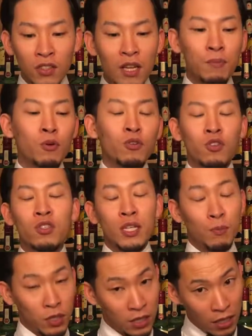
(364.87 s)
で僕として
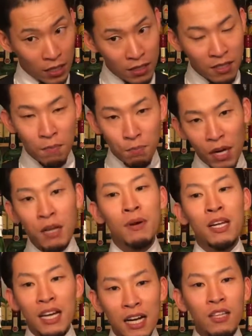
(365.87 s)
はもう全然
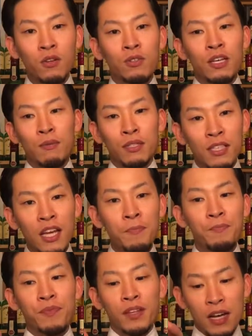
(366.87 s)
バリバリありでございますね
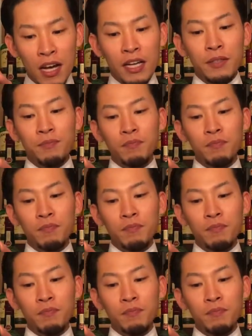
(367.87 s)
はい